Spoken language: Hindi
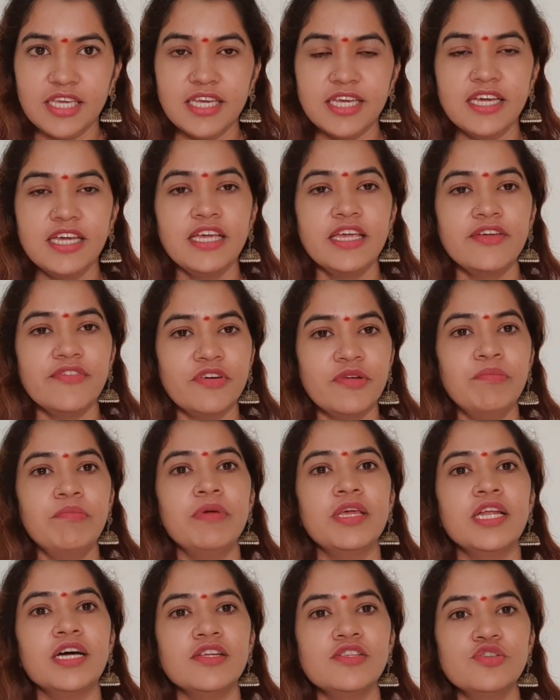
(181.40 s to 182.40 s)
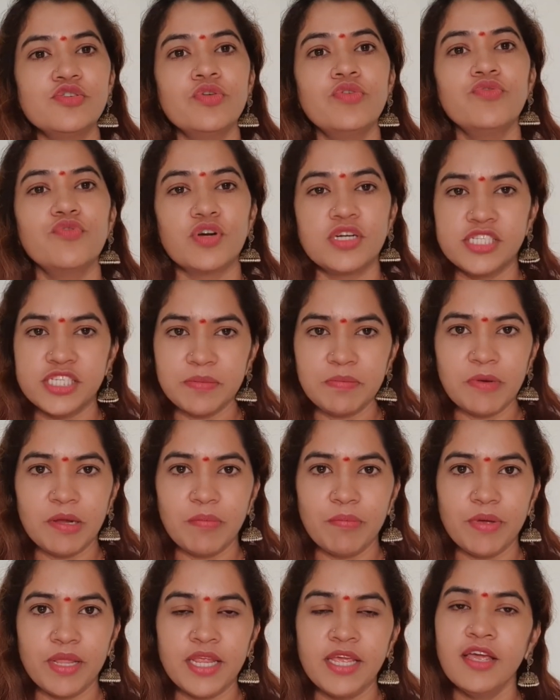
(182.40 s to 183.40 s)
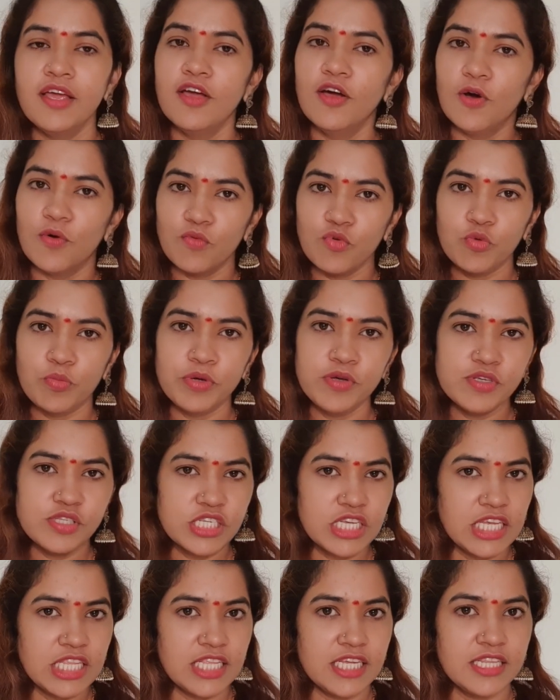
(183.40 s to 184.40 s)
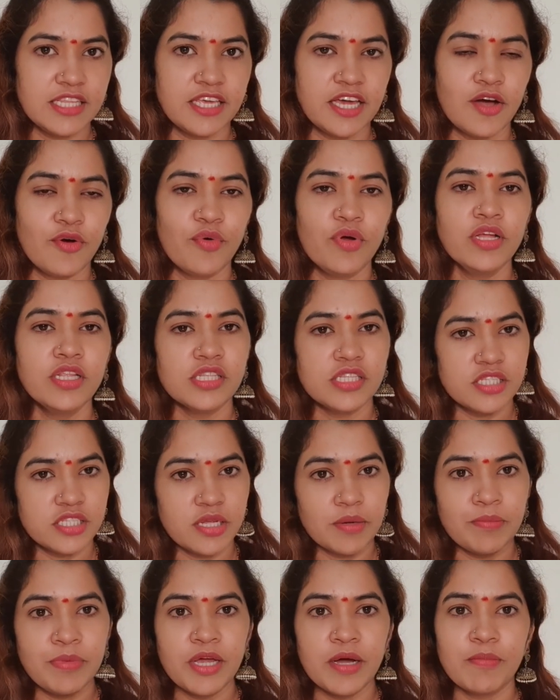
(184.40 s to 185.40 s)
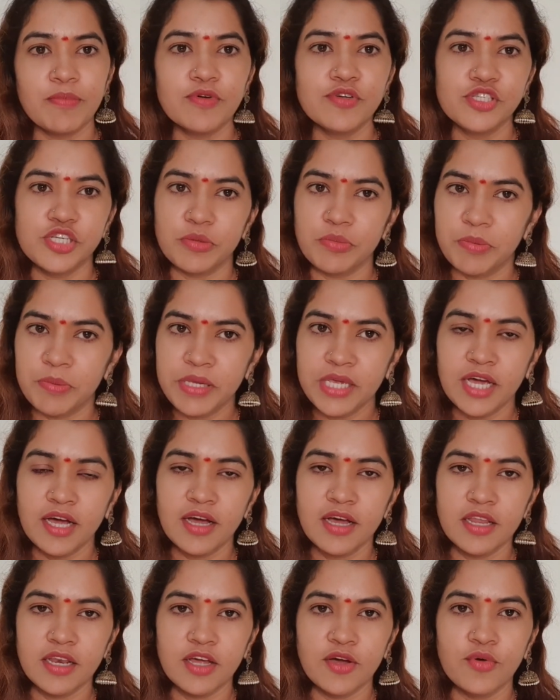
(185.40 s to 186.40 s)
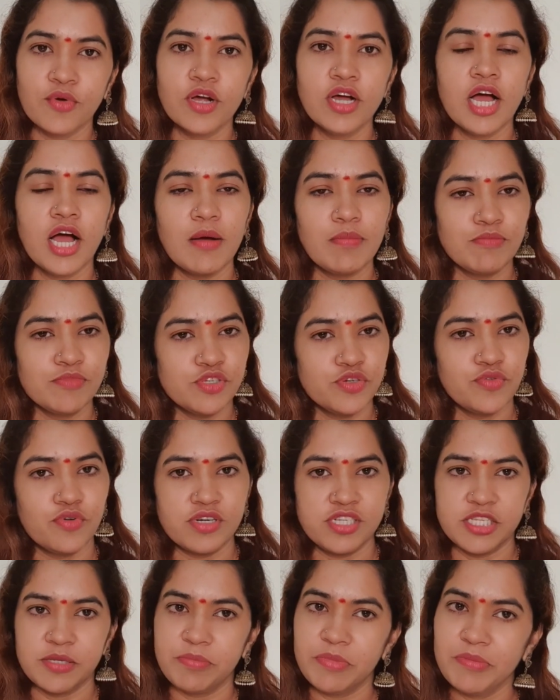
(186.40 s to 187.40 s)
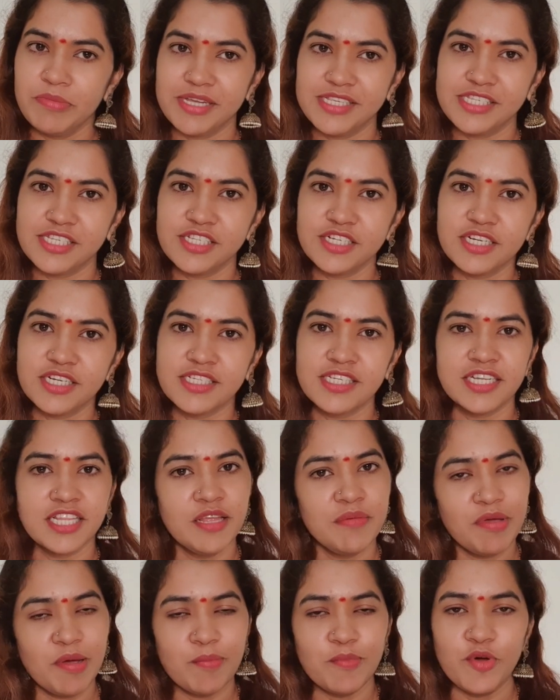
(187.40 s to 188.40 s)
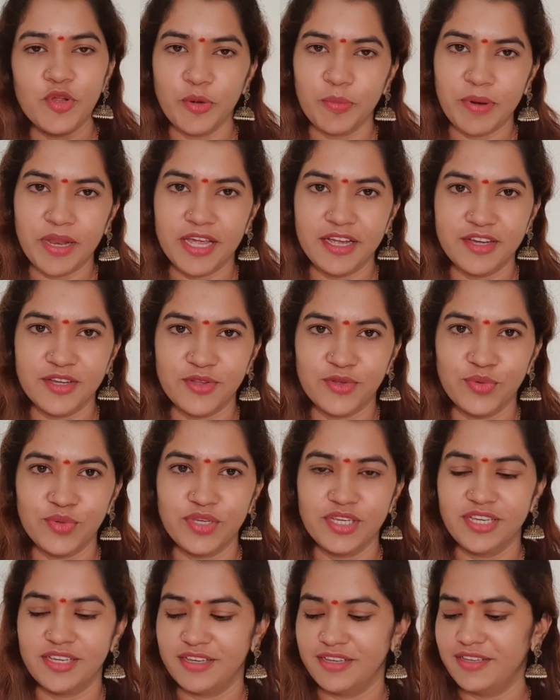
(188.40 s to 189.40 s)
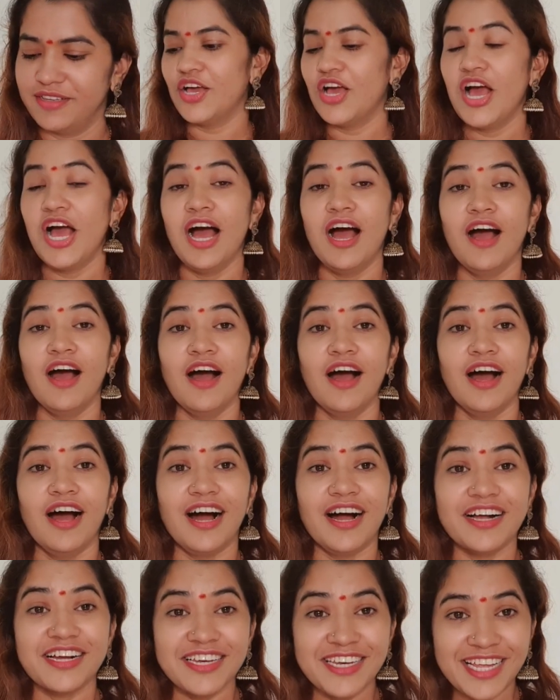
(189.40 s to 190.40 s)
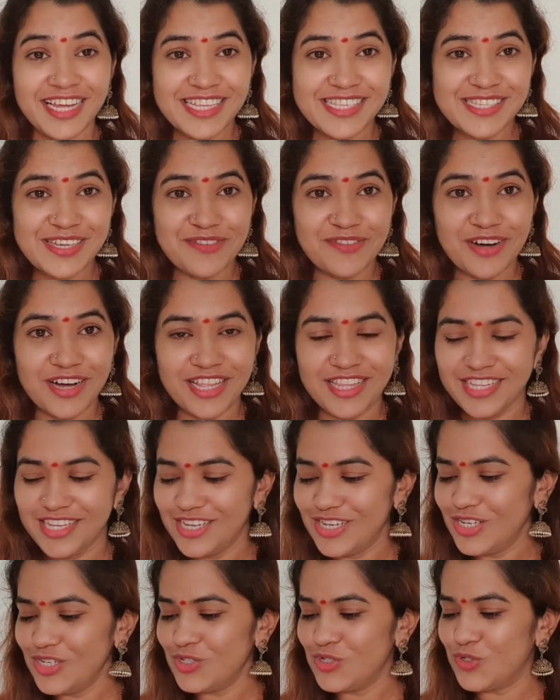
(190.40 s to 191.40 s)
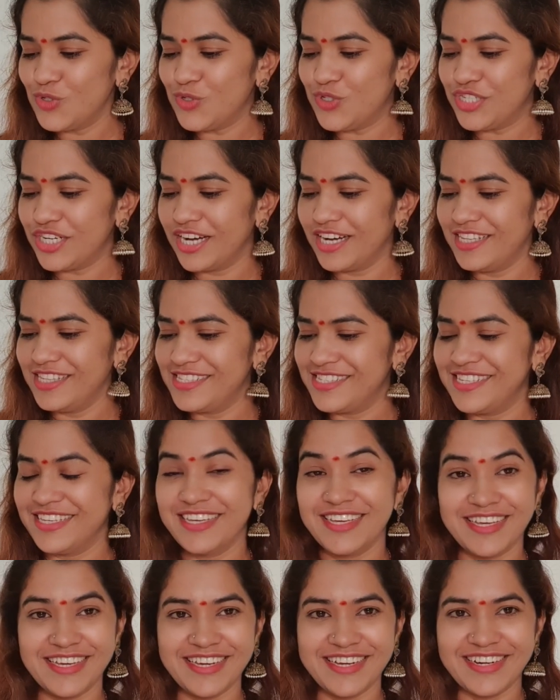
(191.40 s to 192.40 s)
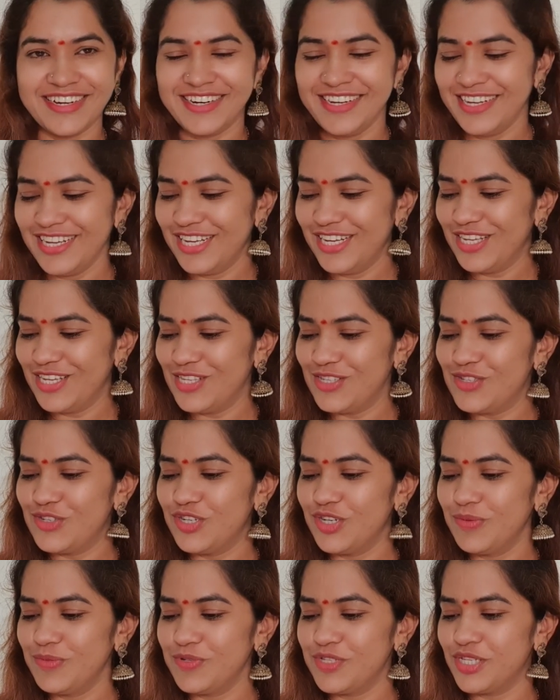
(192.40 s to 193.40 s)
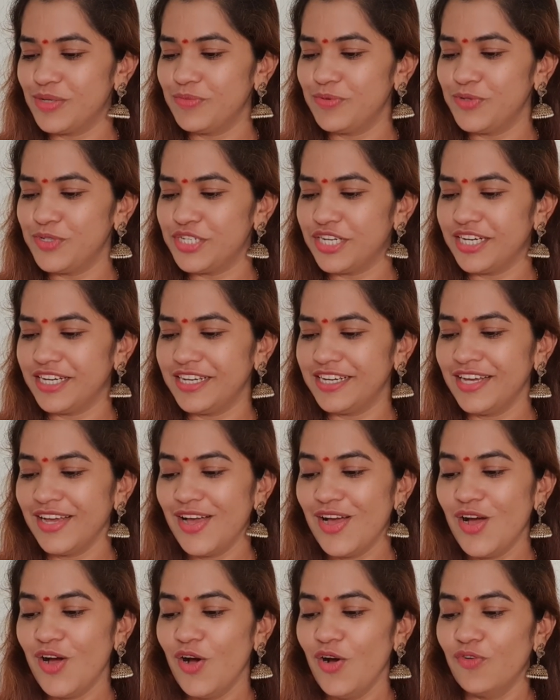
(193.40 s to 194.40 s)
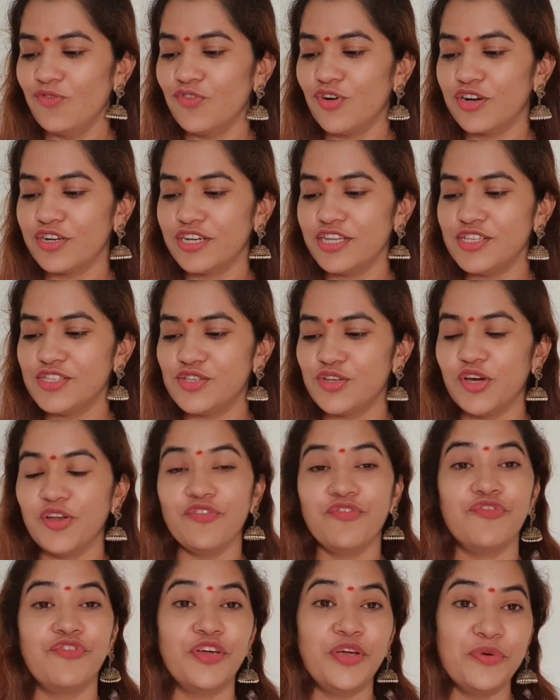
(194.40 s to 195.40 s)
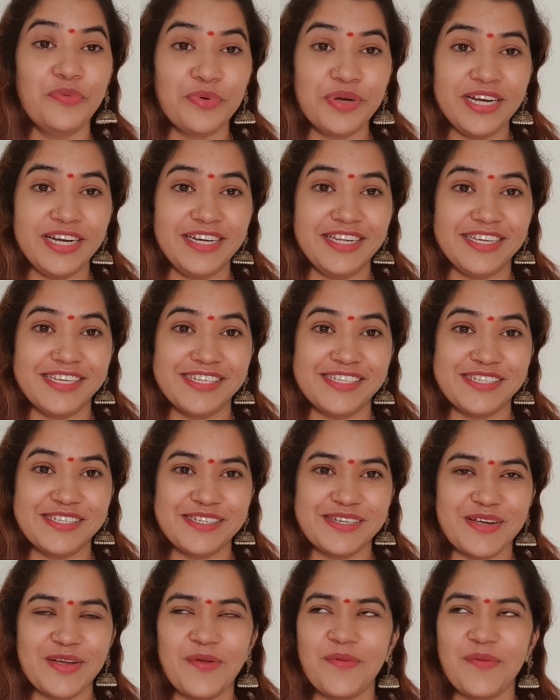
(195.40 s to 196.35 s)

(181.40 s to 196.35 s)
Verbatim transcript: दिए हैं इवन मेरा जो व्हाट्सअप नंबर है वो भी उसके अंदर दिया हुआ है तब भी आपको जब भी यहाँ आना होगा आप मुझे व्हाट्सएप पर मैसेज कर सकते हैं मैं आपको रिप्लाई कर दूँगी अगला सवाल है सुशांत सिंगे का जिन्हें मुझसे पूछा है वॉट इज़ योर फेवरेट डिश